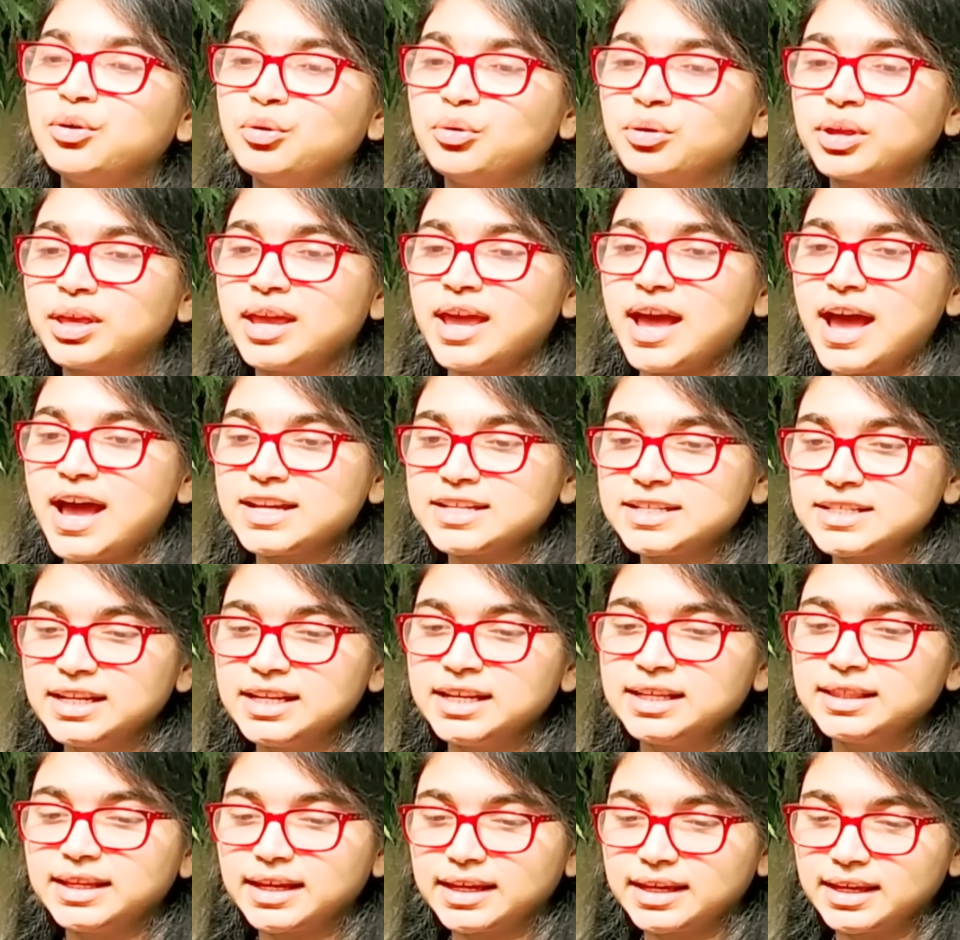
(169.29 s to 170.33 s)
রোগী
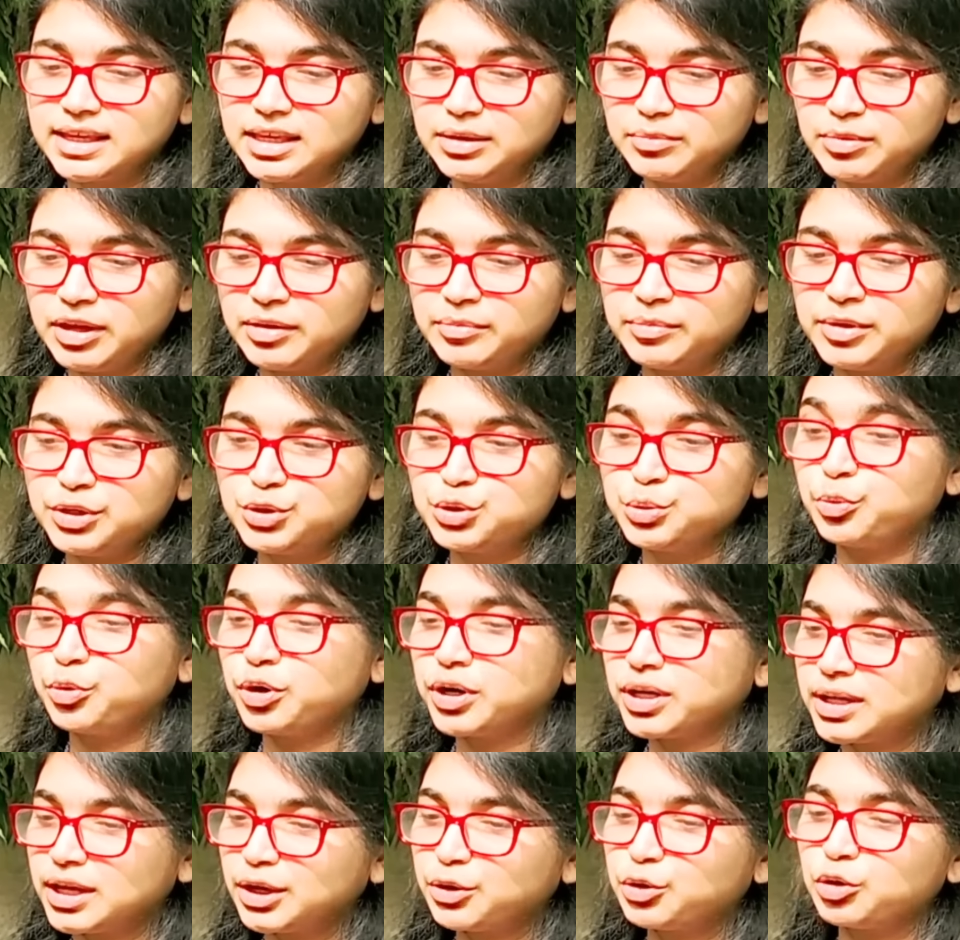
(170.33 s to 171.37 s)
আসলে তাকে কিভাবে একটু
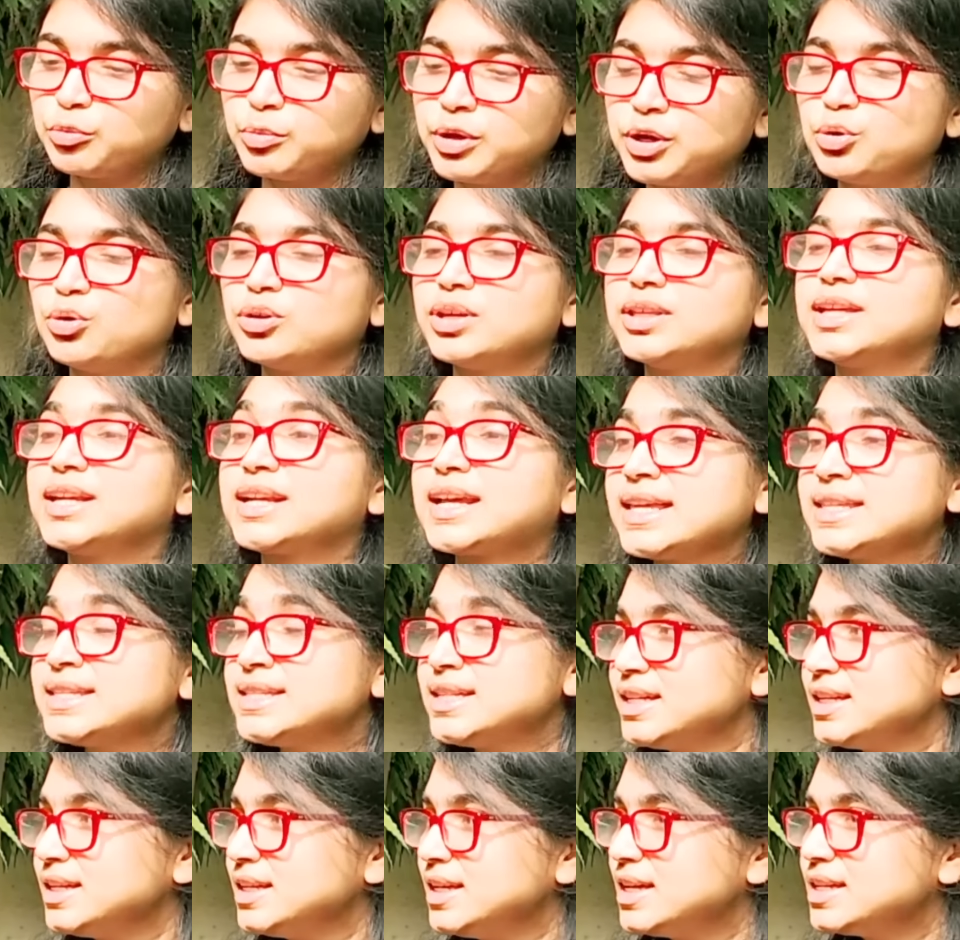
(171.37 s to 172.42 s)
পরীক্ষা করবে রোগীদের
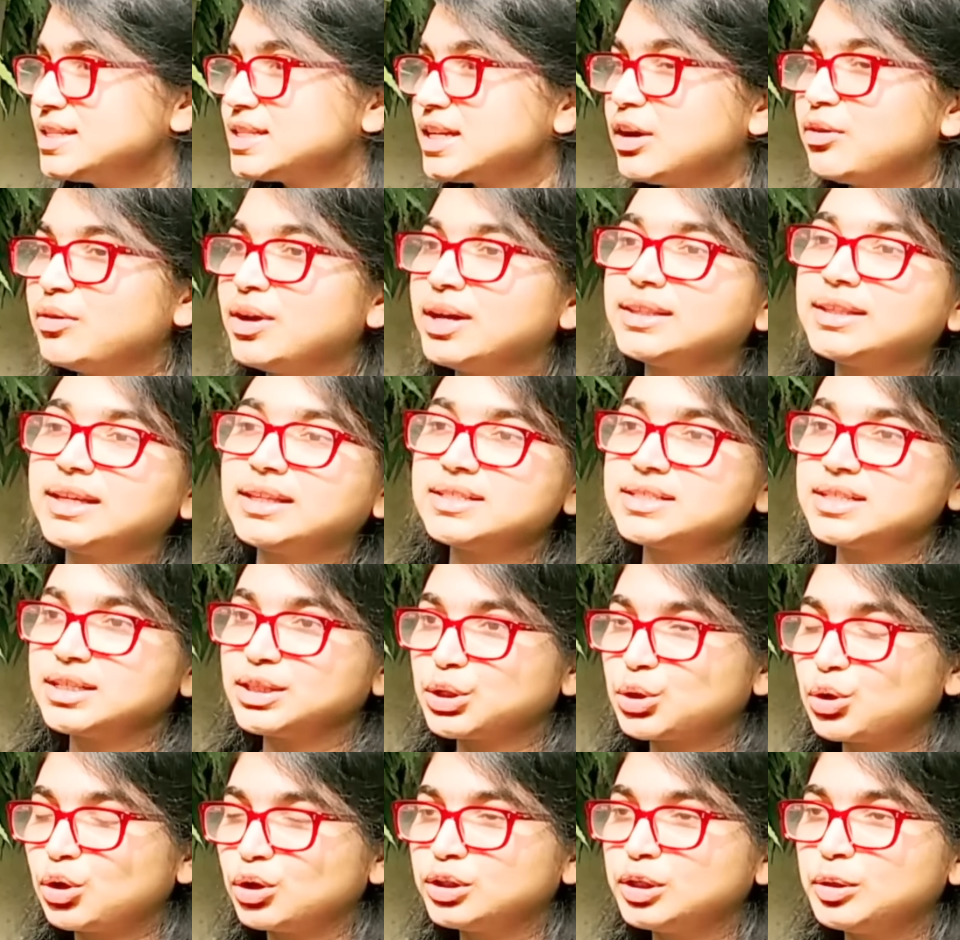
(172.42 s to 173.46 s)
কাছে নিয়ে যাওয়া তাদের
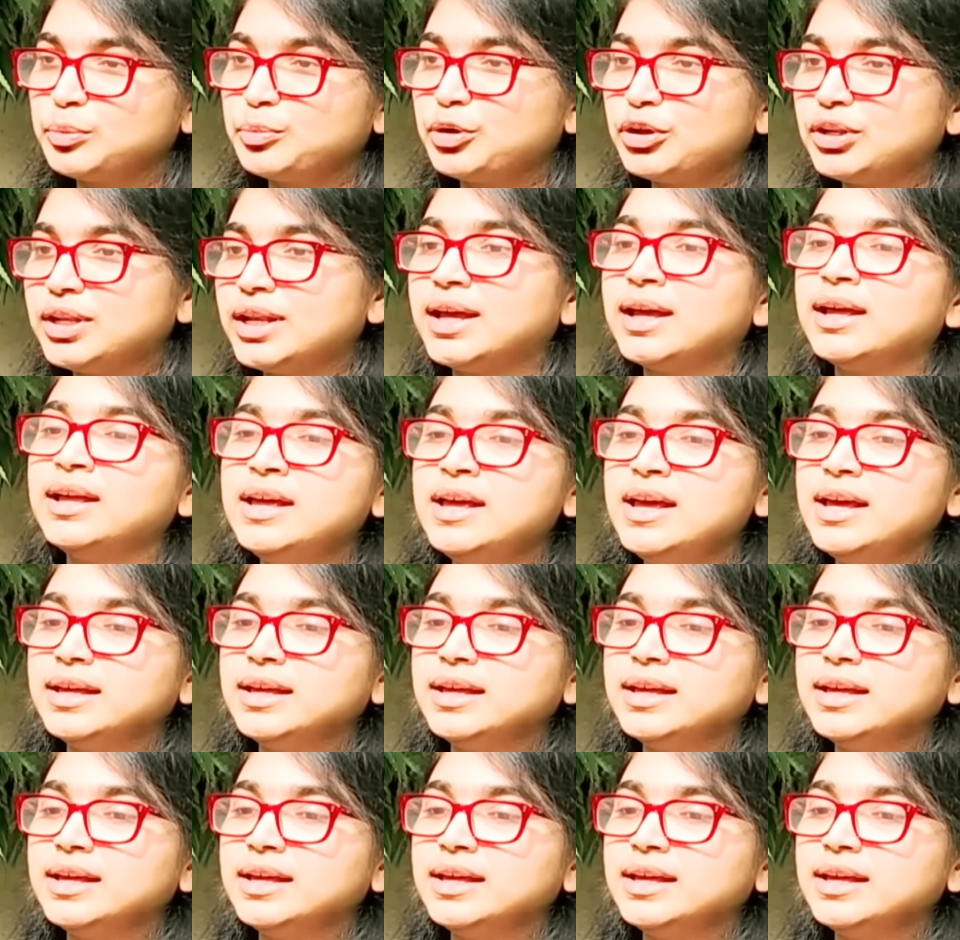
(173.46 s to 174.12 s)
সাথে কথা বলা